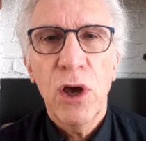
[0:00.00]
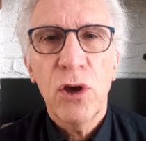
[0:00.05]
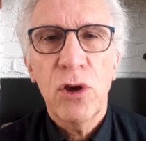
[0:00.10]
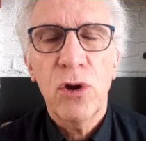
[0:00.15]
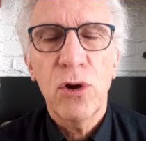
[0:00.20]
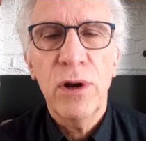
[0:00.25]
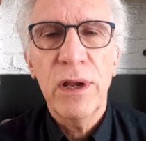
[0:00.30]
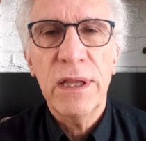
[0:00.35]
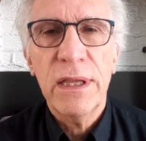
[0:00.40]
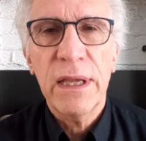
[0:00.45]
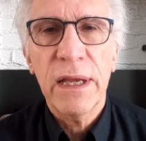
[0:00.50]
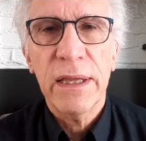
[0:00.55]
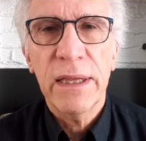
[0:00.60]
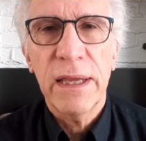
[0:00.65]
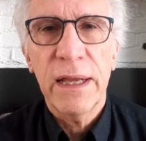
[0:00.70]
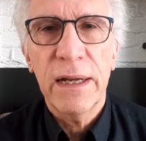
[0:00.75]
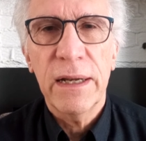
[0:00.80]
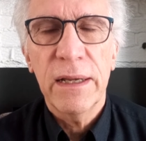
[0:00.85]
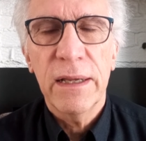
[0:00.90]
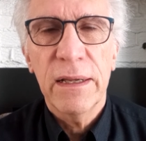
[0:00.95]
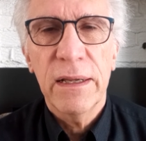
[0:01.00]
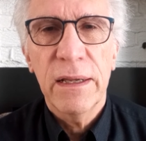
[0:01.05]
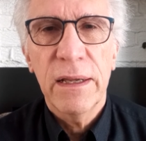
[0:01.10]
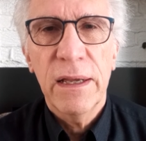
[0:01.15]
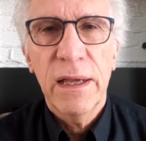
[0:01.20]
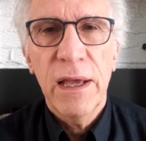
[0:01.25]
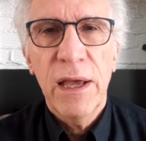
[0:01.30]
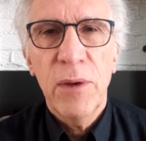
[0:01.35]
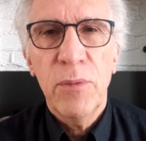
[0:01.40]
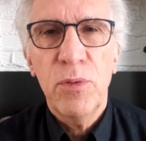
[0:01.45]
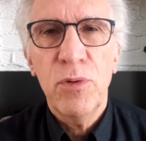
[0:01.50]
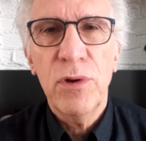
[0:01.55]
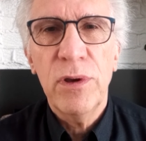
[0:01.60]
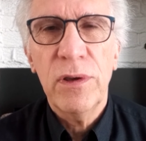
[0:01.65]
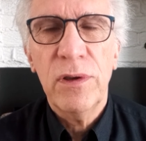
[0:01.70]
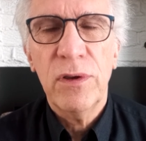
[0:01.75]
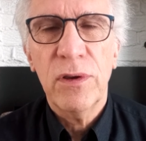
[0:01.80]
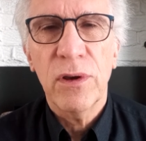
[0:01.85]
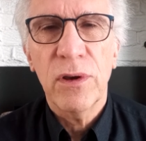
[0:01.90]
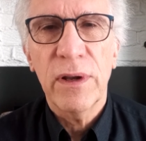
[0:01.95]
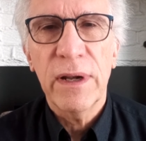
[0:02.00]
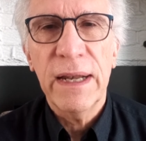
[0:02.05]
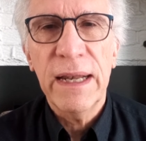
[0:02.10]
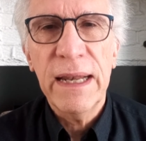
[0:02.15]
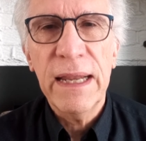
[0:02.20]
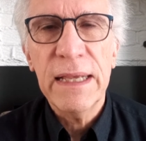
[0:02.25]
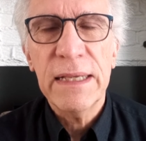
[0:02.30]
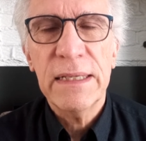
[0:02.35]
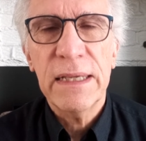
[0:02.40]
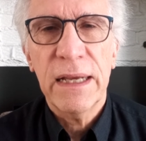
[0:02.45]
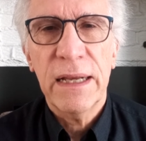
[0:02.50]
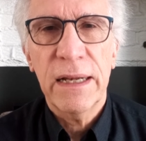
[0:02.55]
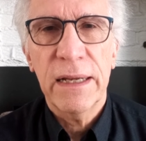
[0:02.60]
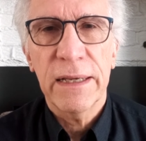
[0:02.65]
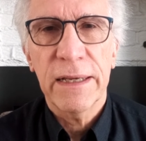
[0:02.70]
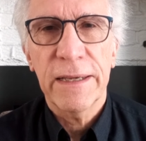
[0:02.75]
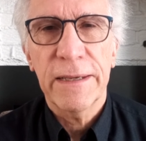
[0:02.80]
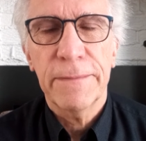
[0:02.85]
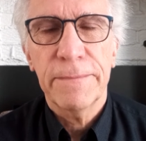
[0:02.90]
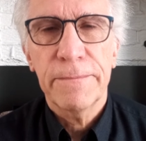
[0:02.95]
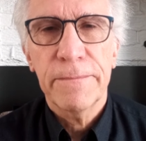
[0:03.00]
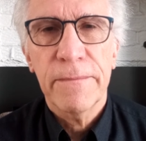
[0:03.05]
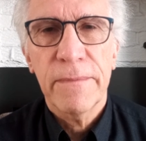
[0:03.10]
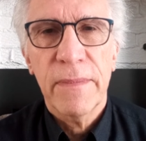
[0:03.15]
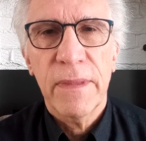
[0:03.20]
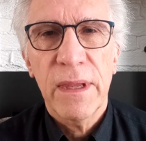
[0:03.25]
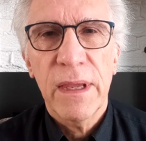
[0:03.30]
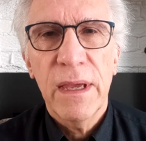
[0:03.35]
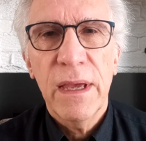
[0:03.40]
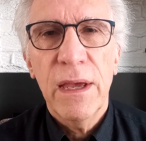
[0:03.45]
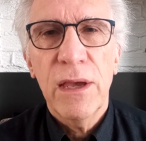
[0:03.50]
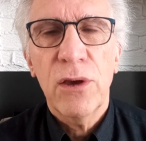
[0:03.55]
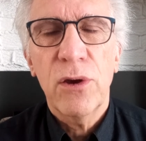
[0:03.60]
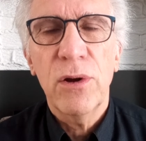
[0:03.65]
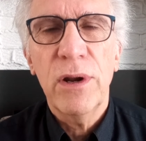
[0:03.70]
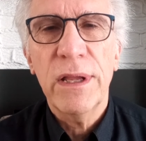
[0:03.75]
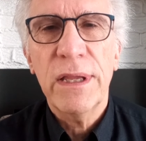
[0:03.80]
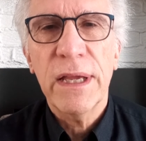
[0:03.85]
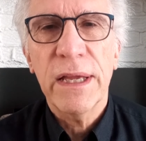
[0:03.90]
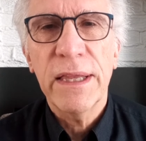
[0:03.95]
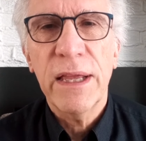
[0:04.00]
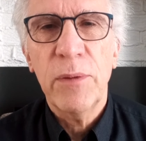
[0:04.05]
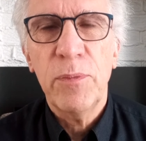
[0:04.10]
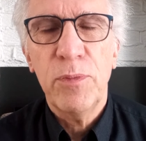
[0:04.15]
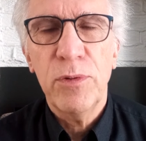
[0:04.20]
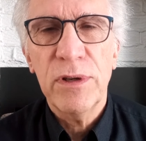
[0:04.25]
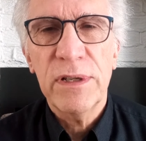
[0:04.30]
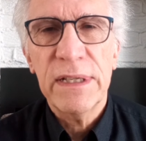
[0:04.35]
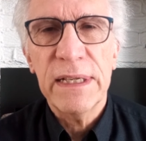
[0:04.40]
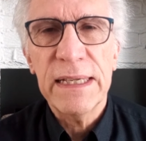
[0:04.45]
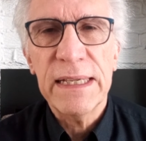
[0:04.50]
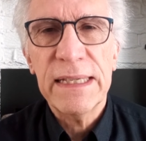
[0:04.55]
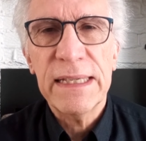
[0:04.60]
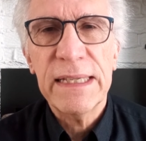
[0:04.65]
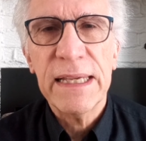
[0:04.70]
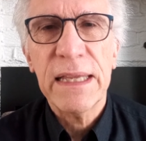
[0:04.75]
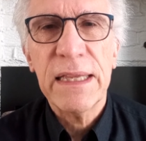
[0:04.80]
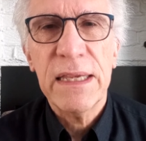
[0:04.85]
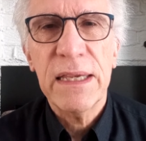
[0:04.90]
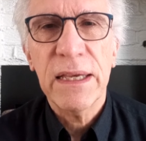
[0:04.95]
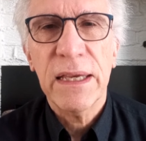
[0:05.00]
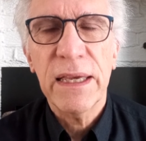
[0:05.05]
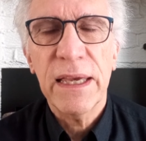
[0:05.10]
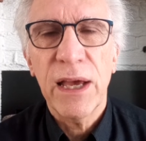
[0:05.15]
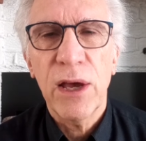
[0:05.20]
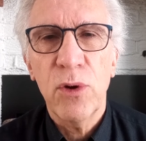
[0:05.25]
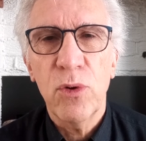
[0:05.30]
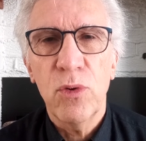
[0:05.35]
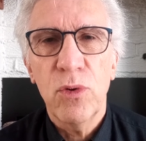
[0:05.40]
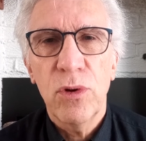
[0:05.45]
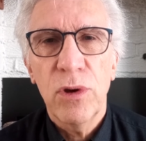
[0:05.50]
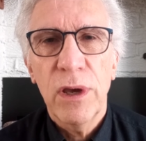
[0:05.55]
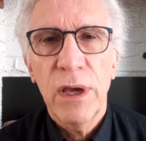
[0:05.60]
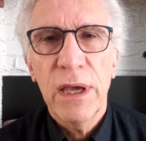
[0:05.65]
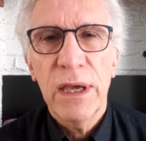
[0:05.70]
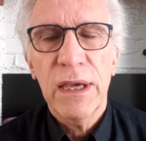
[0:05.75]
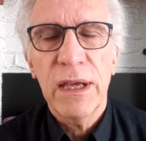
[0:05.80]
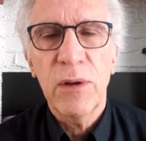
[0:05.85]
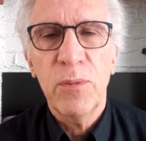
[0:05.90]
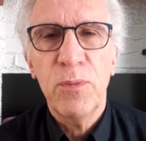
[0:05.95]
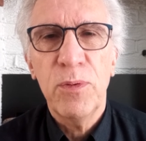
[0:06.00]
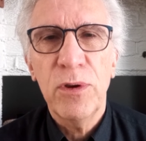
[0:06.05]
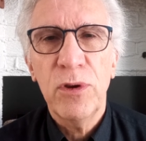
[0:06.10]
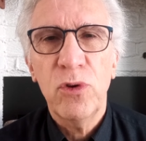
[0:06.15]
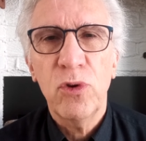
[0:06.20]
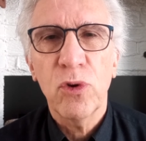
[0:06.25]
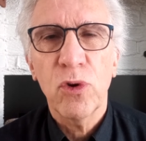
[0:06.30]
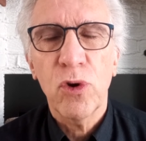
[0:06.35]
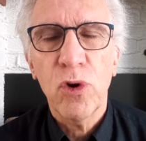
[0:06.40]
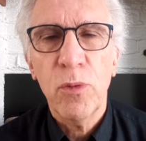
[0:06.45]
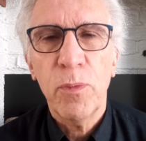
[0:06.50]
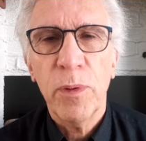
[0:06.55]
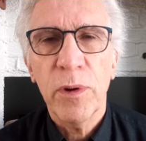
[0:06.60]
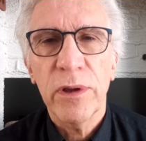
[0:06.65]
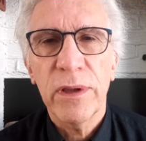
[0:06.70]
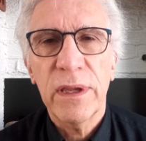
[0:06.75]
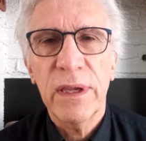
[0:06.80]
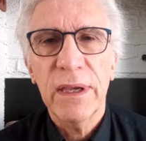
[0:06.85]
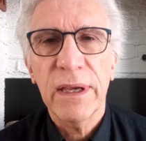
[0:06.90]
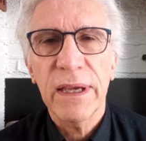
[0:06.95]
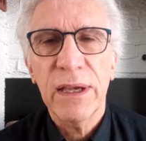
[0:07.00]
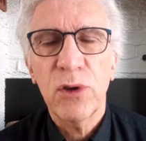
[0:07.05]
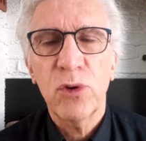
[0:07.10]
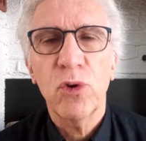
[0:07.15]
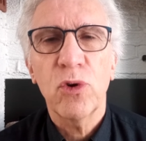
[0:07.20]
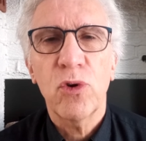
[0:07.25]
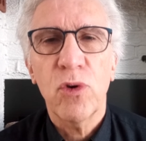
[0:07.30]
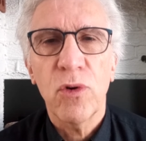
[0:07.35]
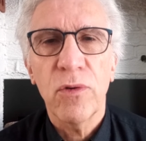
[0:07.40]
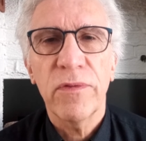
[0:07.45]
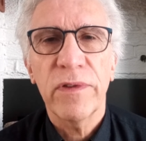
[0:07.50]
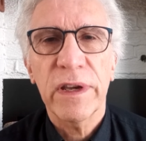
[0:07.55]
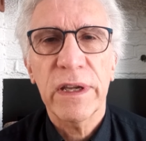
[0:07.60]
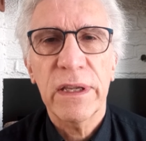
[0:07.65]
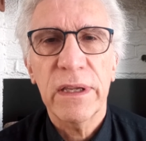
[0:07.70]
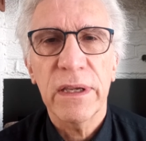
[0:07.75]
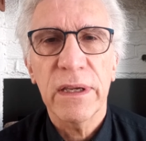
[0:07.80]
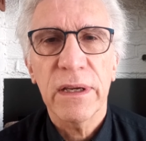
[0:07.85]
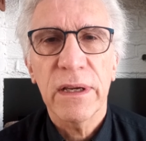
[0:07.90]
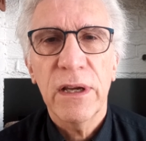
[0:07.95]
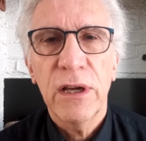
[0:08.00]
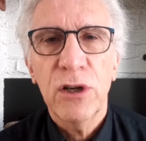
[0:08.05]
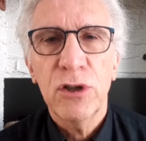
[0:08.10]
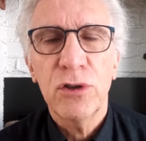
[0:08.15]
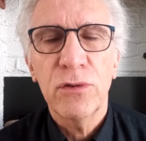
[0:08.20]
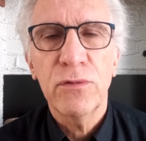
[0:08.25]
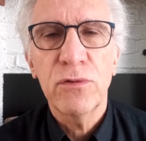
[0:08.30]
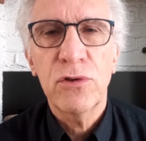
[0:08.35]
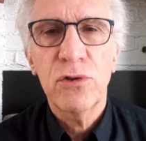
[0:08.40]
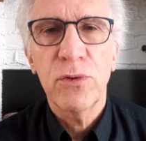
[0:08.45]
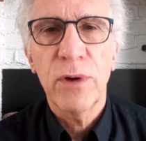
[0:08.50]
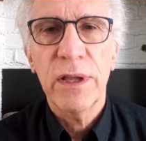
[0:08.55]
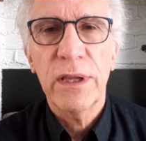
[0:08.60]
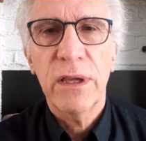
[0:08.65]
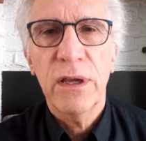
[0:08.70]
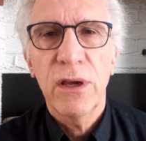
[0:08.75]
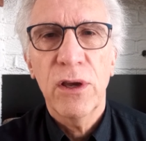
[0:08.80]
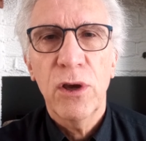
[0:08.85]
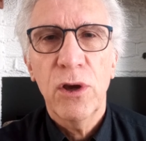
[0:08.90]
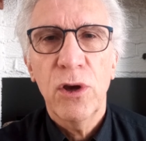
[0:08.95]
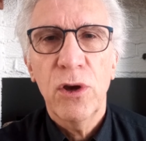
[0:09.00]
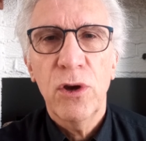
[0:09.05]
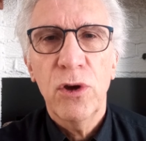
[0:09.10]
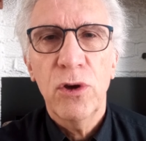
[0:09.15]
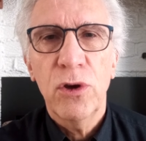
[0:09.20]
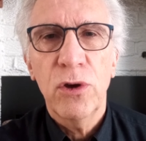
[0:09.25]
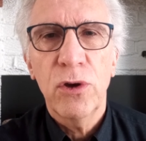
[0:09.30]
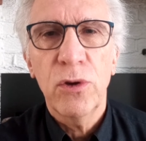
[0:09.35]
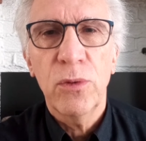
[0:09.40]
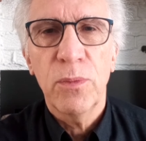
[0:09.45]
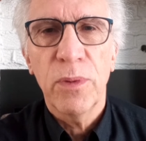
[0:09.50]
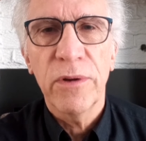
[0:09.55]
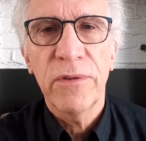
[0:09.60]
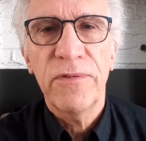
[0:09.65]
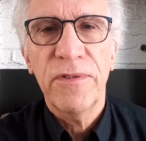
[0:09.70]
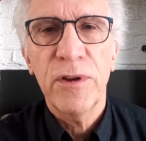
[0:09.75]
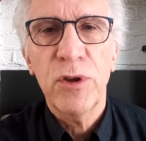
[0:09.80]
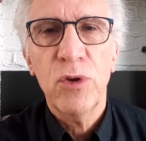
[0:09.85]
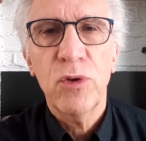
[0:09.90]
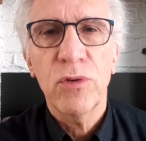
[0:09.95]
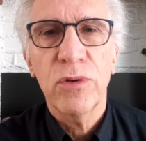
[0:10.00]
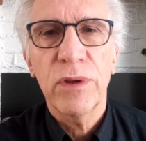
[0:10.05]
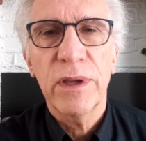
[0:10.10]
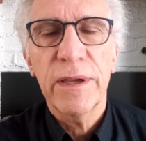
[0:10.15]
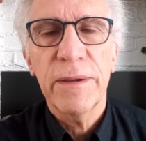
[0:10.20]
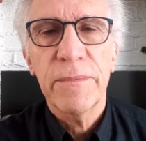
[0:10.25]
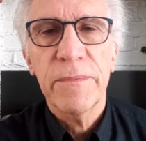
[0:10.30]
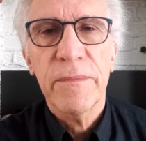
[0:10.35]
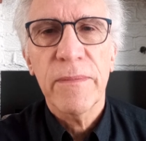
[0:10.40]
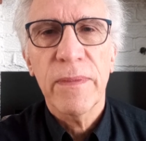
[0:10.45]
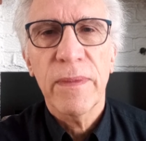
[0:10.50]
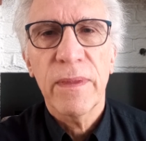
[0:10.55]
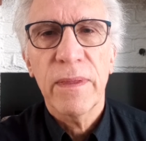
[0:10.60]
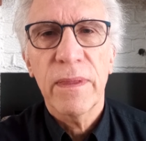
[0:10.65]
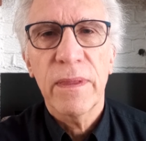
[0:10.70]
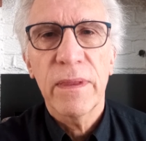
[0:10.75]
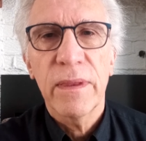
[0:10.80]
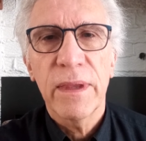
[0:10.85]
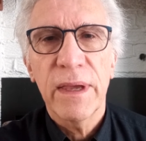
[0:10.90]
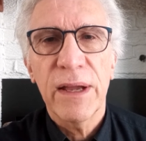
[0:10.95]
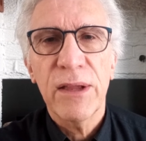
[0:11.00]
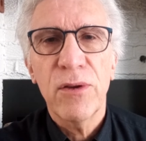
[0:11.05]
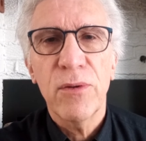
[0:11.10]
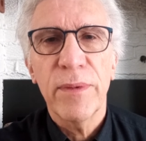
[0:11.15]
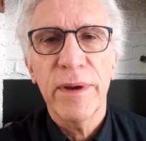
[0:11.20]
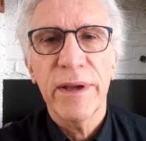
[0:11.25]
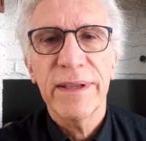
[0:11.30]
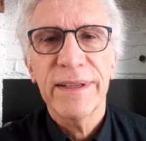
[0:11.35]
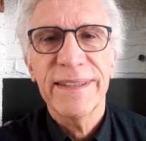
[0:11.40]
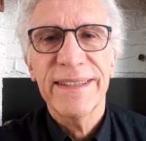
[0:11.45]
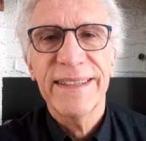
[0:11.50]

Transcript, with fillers: Que l'Éternel puisse les éclairer que l'Éternel puisse les attirer à eux, qu'ils puissent se repentir et se convertir. Je vous souhaite une bonne fin de journée. À demain.